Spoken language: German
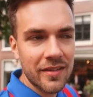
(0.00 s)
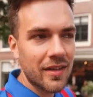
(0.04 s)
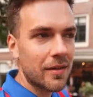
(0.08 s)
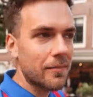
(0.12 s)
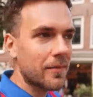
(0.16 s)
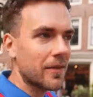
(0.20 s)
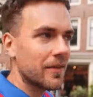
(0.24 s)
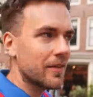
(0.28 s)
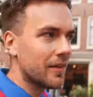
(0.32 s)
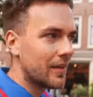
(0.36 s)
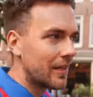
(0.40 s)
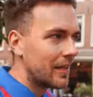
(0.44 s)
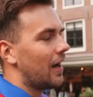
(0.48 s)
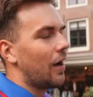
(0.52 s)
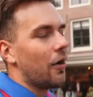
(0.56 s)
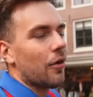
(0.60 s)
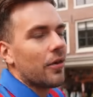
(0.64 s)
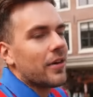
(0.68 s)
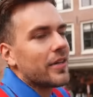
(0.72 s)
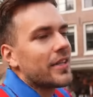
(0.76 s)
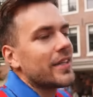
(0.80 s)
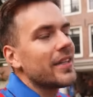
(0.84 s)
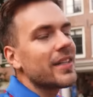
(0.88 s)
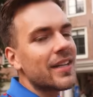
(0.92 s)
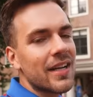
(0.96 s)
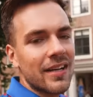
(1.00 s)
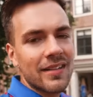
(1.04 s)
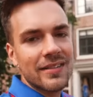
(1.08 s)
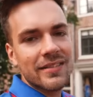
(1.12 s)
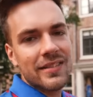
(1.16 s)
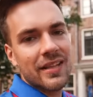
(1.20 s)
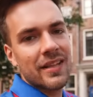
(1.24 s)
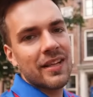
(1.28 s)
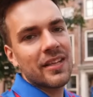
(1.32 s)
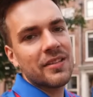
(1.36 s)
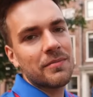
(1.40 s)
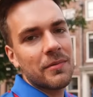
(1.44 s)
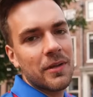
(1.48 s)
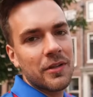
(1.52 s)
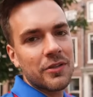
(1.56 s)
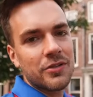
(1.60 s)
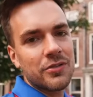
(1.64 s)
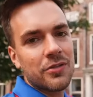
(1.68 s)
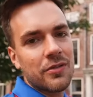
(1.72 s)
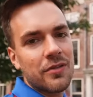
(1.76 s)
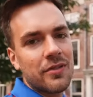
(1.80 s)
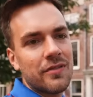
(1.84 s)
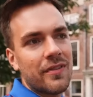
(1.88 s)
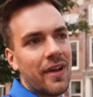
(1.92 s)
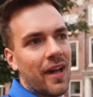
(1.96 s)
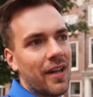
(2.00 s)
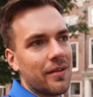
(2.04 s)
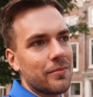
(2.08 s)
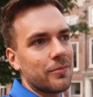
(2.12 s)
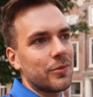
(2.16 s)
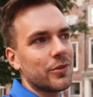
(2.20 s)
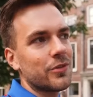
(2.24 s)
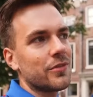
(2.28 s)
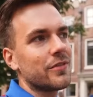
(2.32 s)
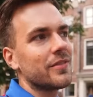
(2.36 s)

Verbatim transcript: aber auch hier kann es sein, dass man eine Stunde warten muss